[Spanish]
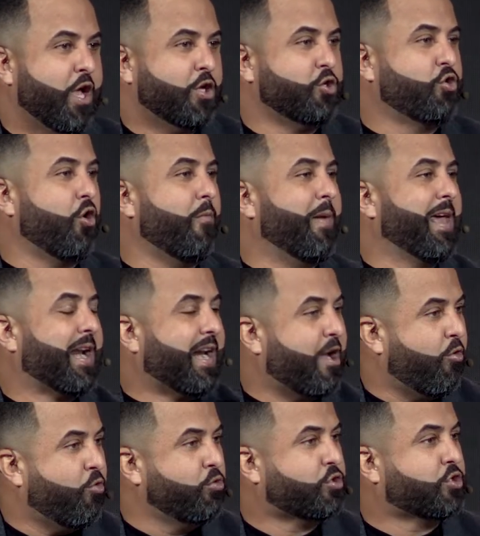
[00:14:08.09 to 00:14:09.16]
Yo me
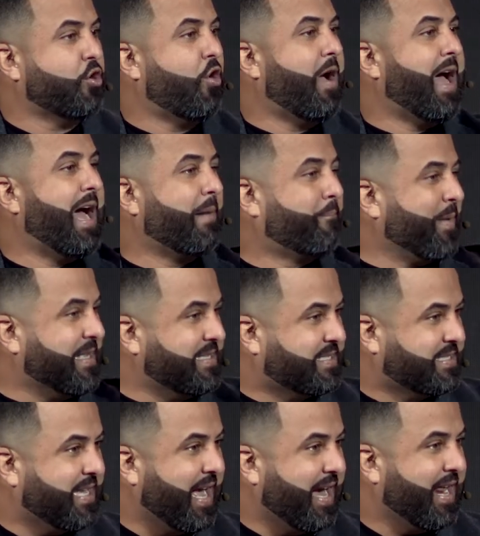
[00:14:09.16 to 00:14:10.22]
rehuso a
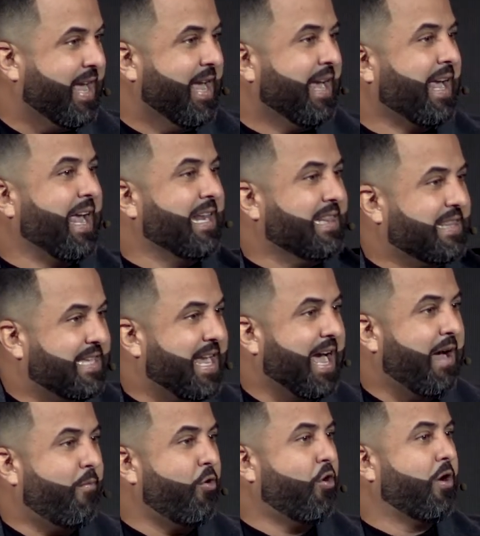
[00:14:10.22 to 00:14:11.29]
pensar que el
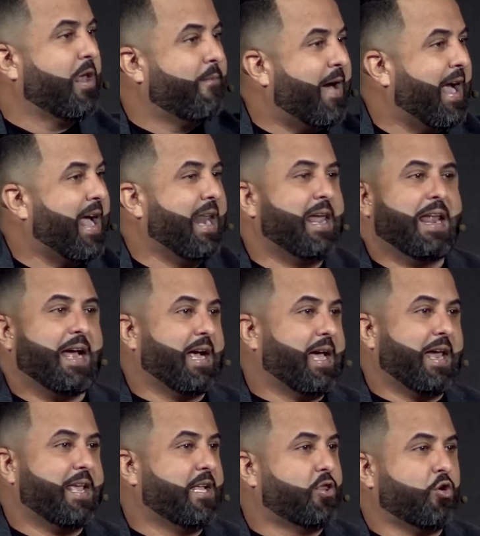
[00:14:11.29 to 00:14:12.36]
diablo le va a ganar a
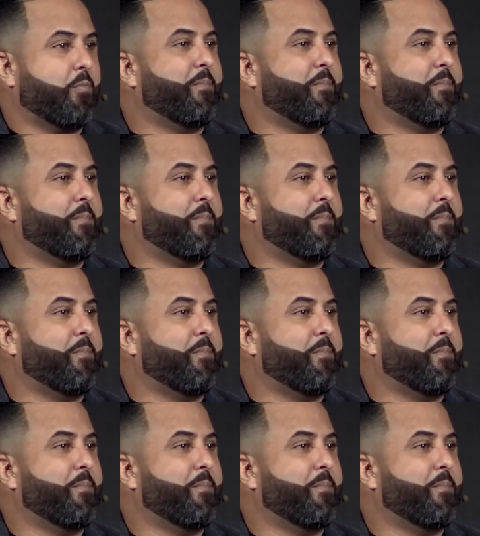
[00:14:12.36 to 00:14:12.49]
Cristo.